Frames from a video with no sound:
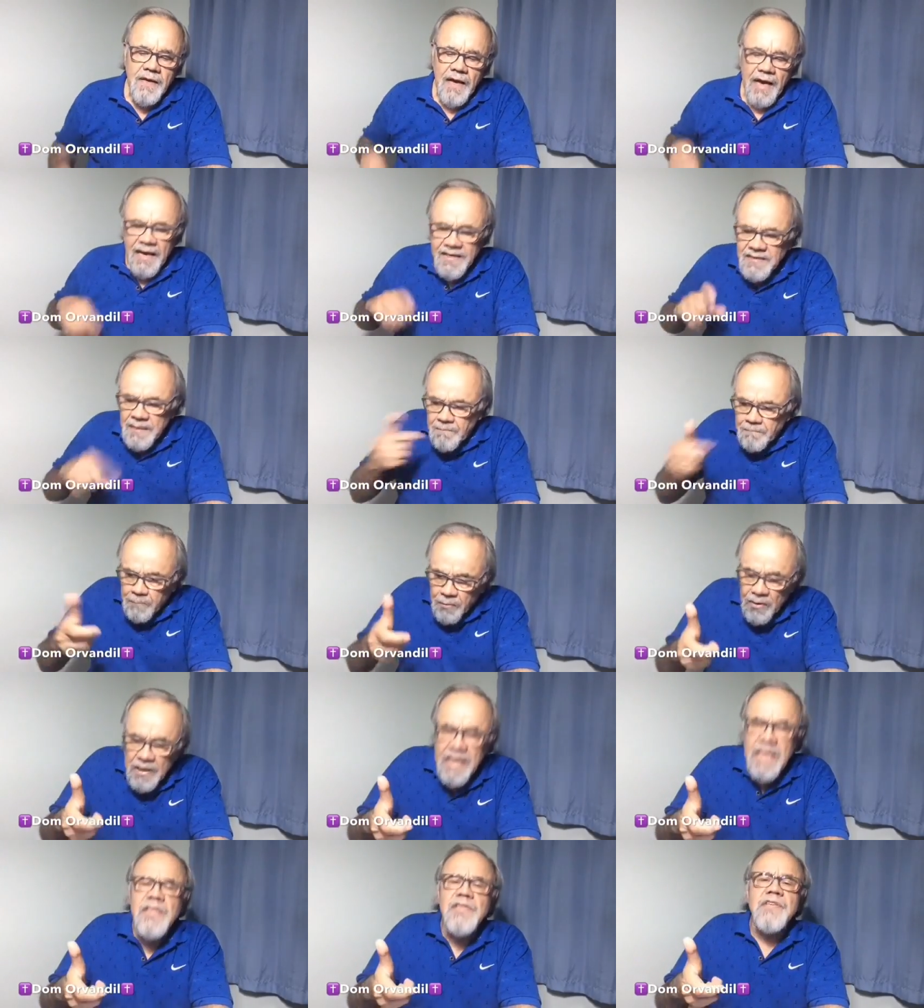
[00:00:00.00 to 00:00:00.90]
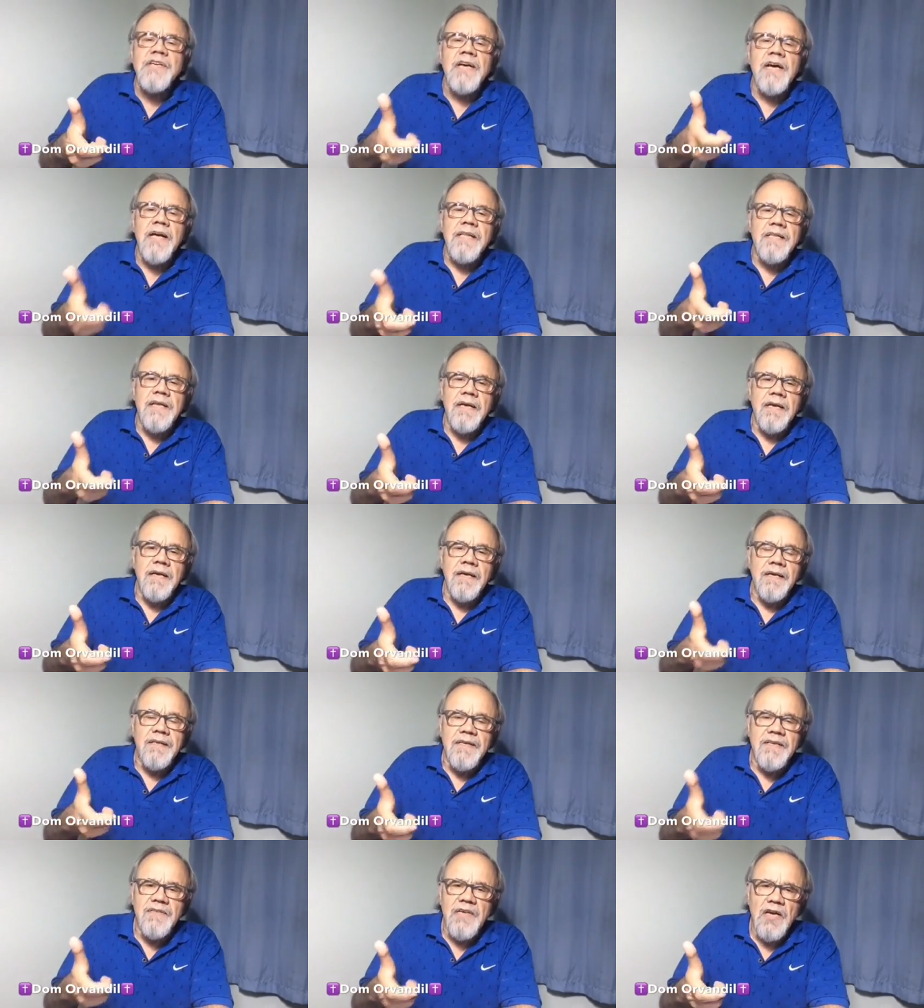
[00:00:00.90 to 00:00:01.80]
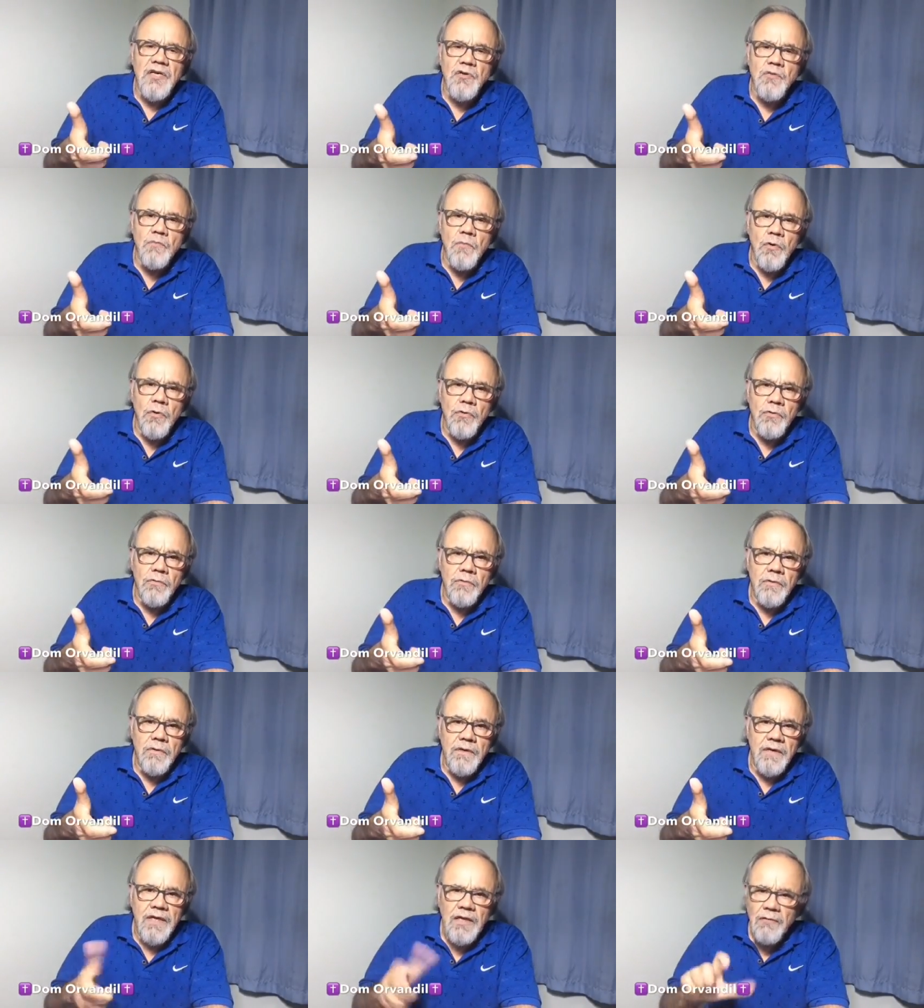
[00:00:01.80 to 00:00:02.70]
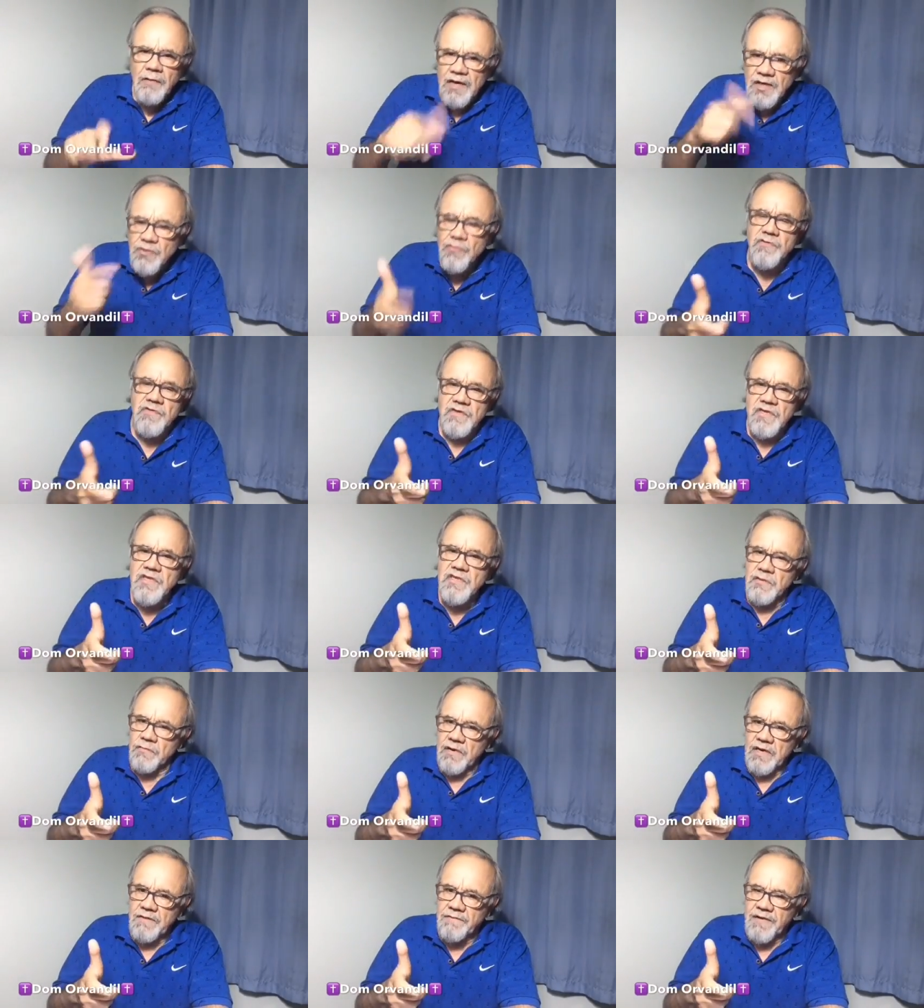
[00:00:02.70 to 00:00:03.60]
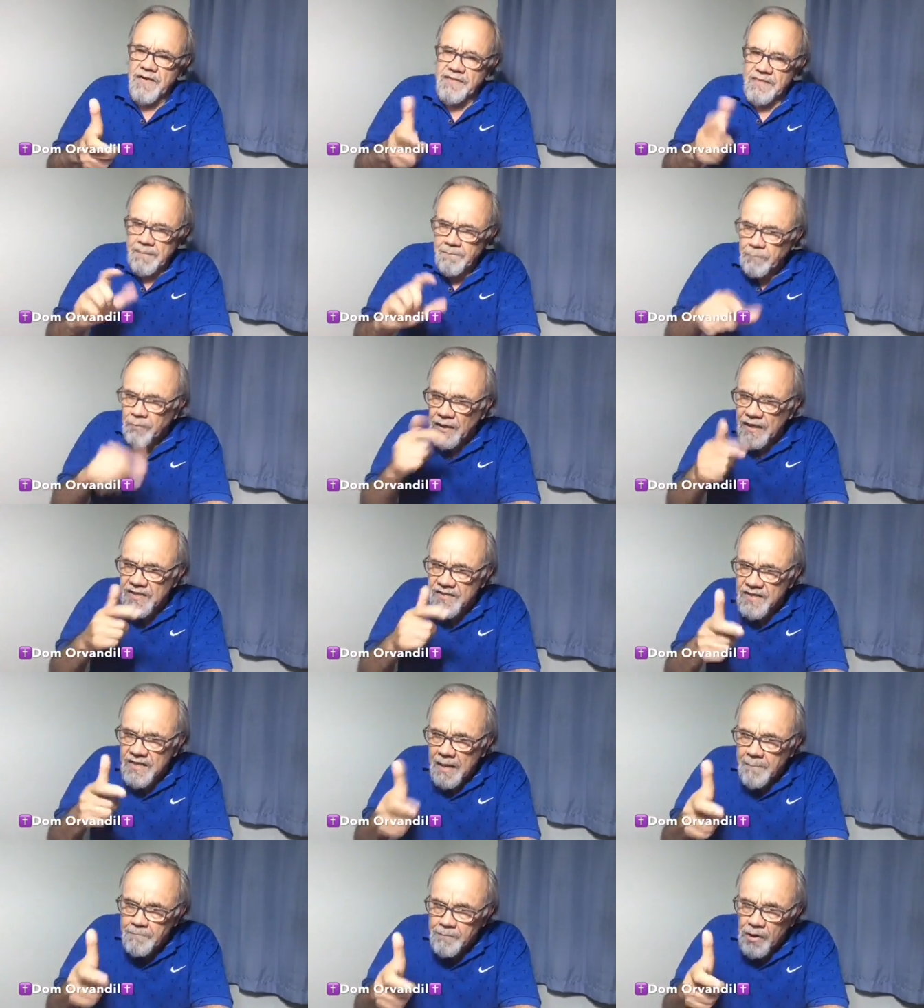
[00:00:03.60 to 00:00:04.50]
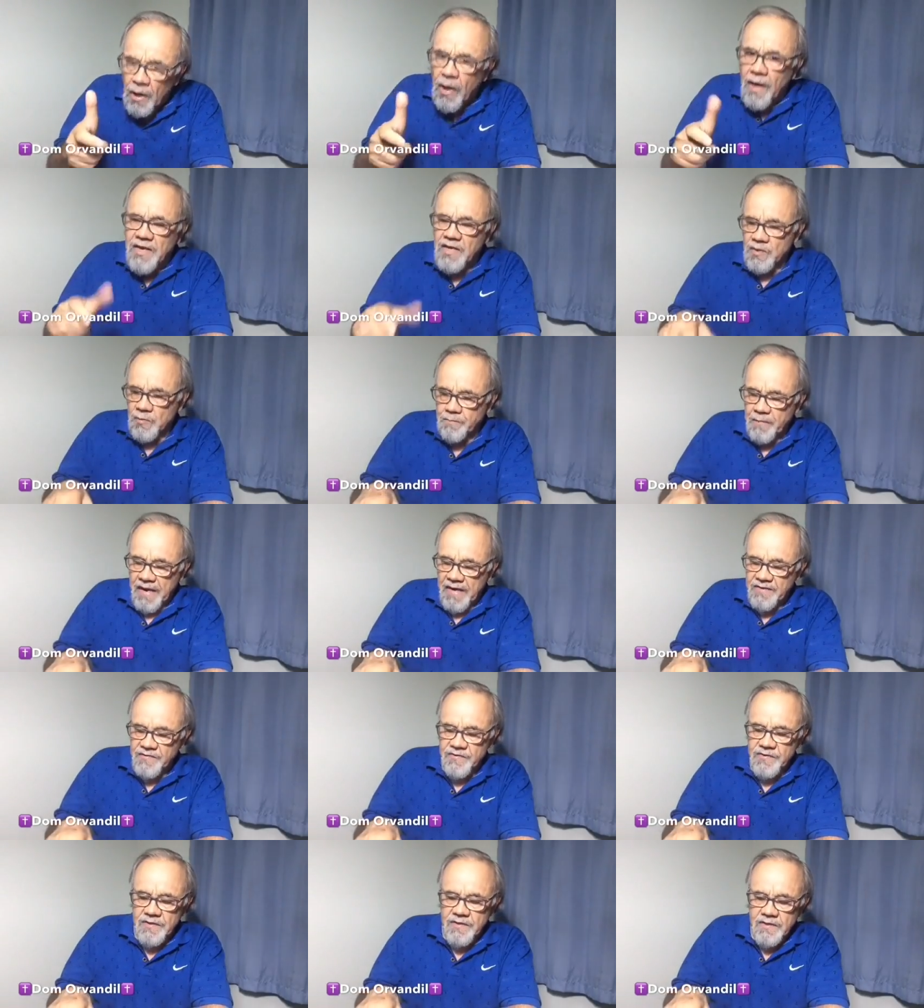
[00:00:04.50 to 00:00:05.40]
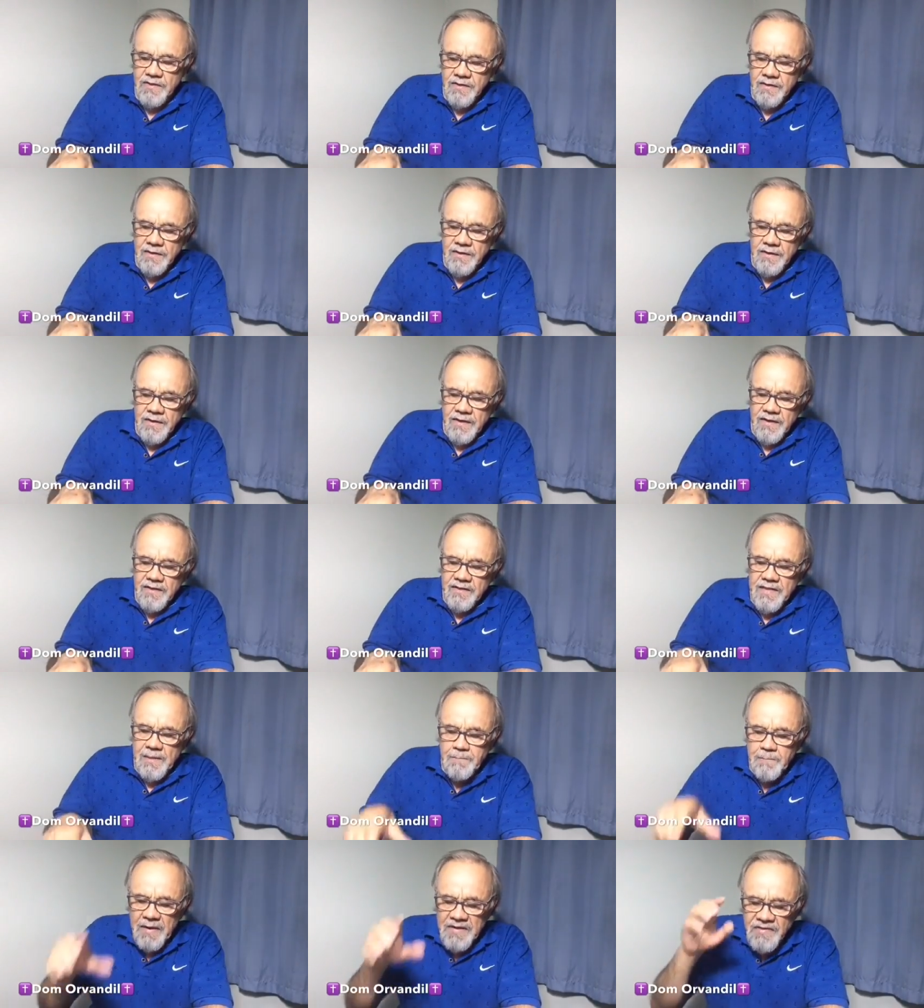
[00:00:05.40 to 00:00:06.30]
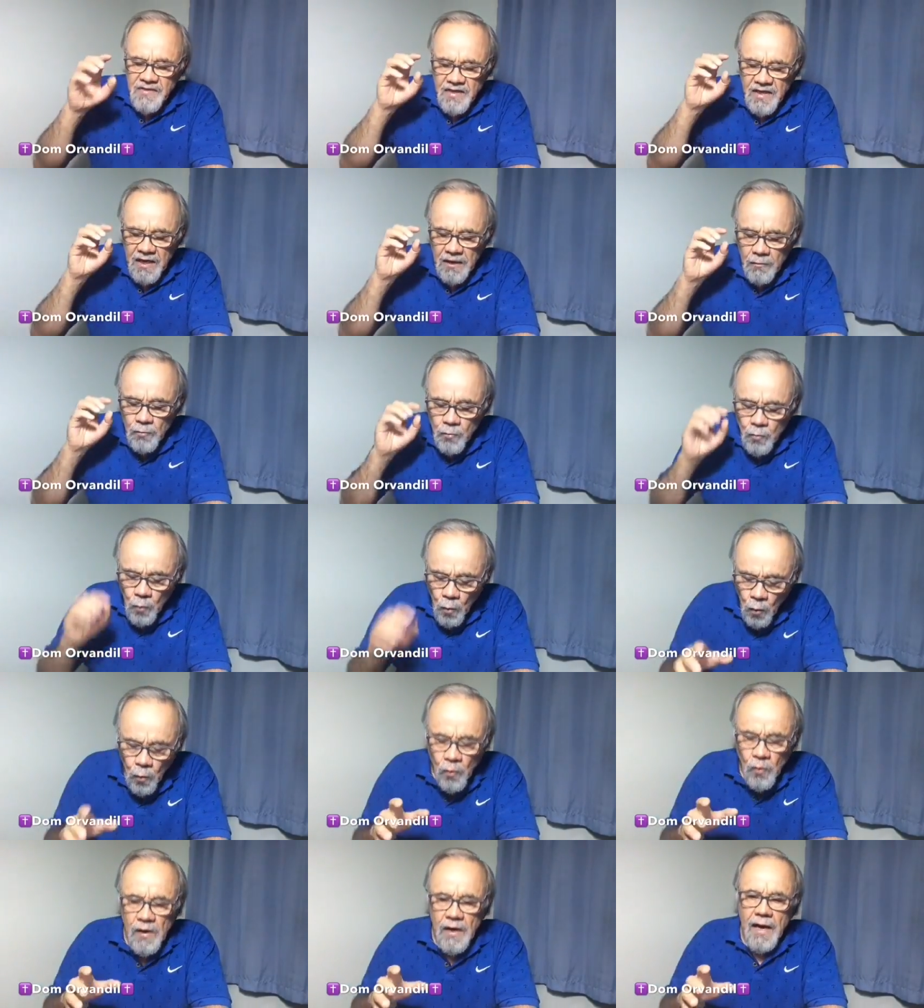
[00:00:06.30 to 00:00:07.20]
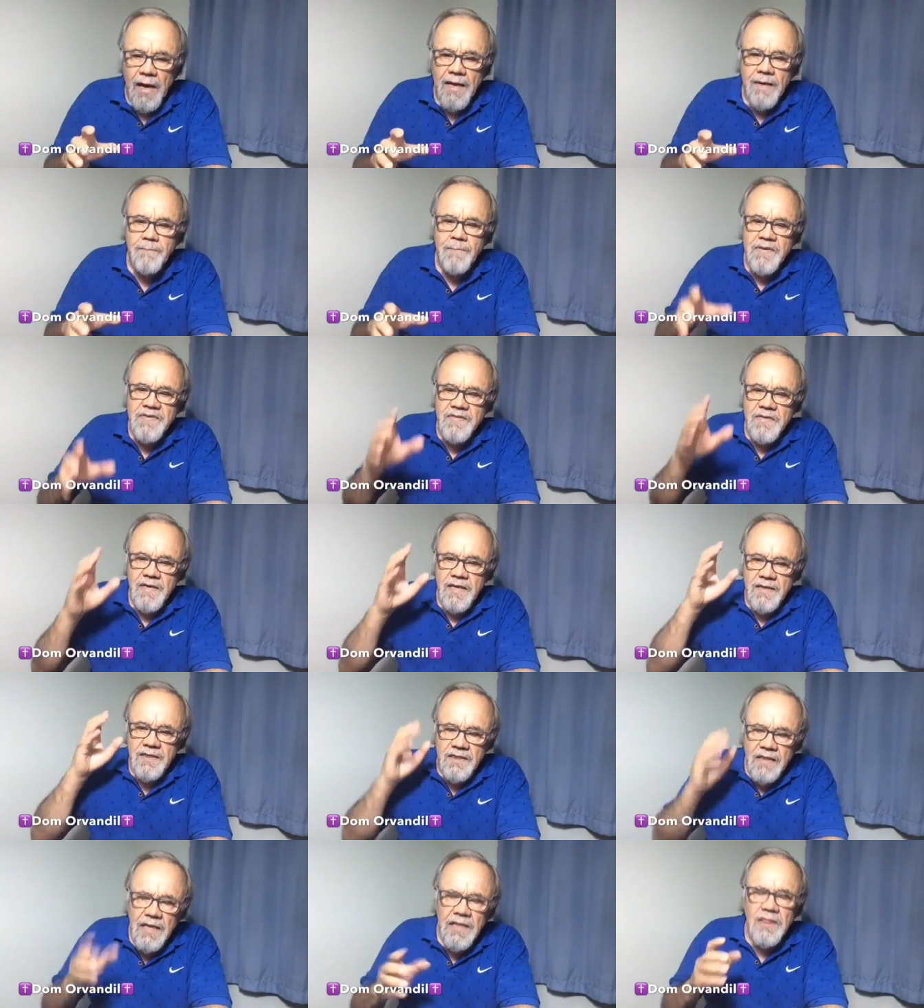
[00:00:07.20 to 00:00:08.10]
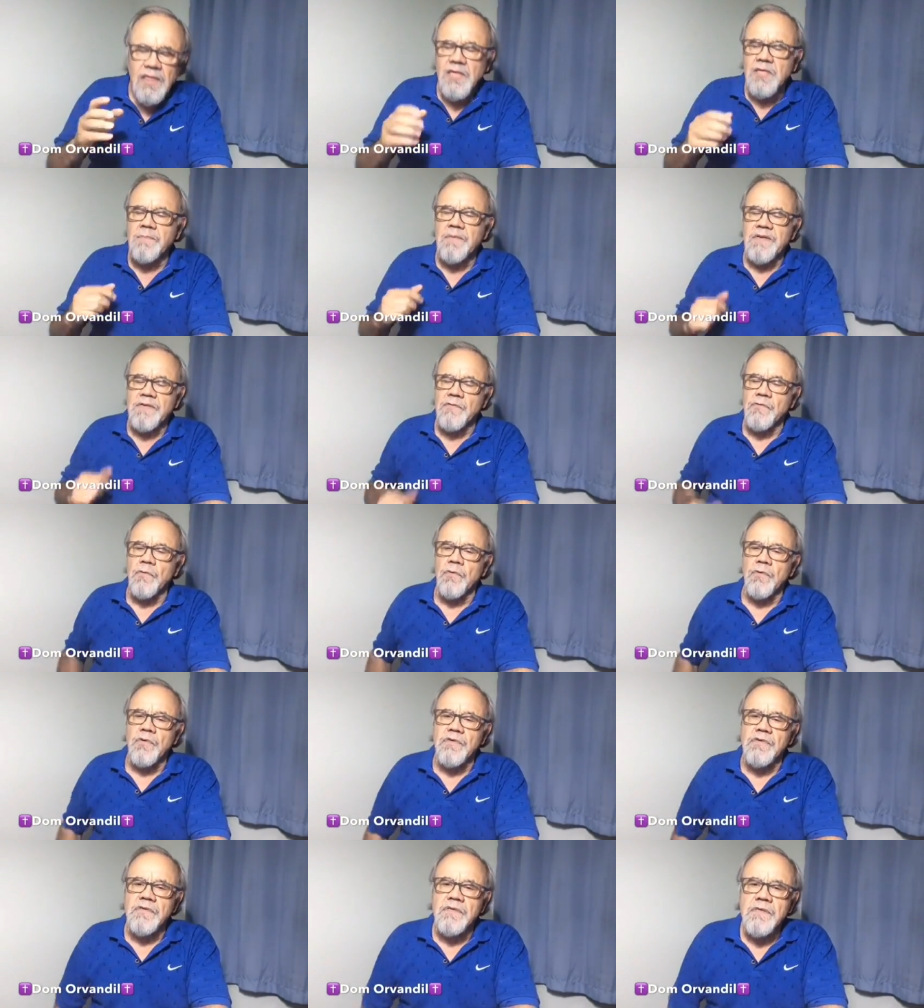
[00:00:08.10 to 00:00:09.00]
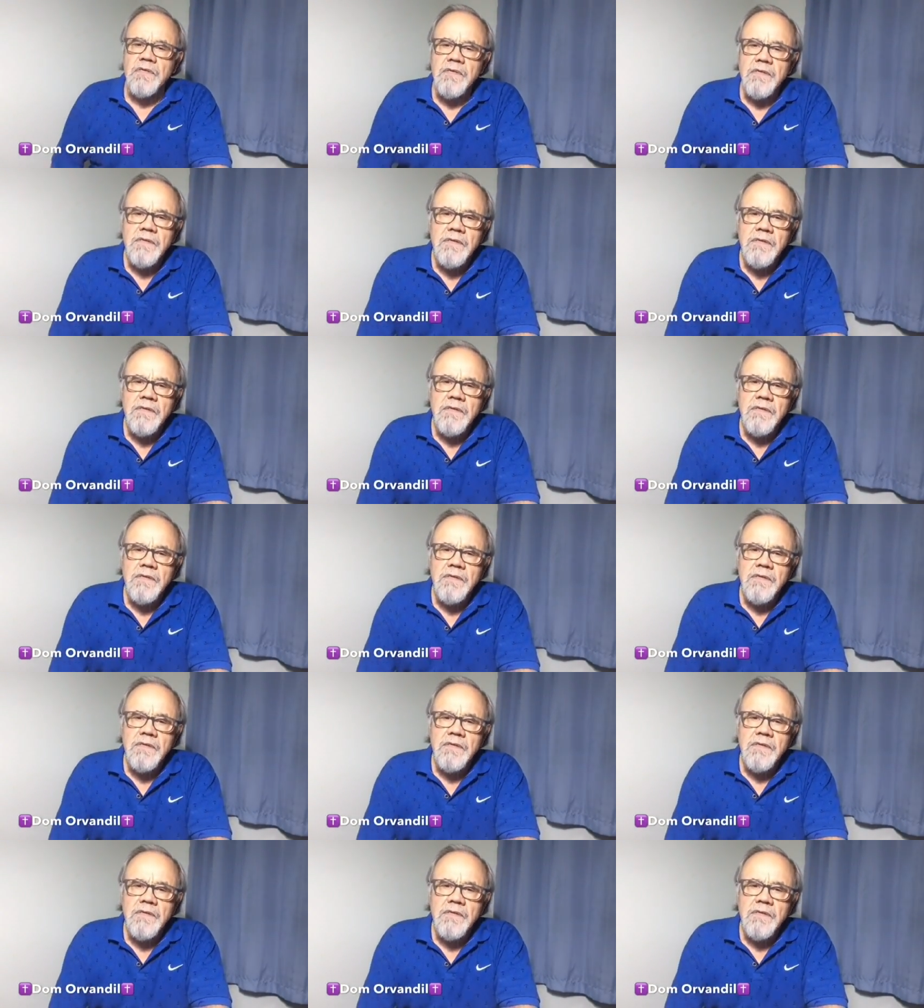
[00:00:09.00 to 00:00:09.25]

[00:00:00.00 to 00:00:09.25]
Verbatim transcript: essa política de de Sérgio Moro, que não é justiça o que ele faz, é política da pior espécie, de perseguir Lula e perseguir tantas pessoas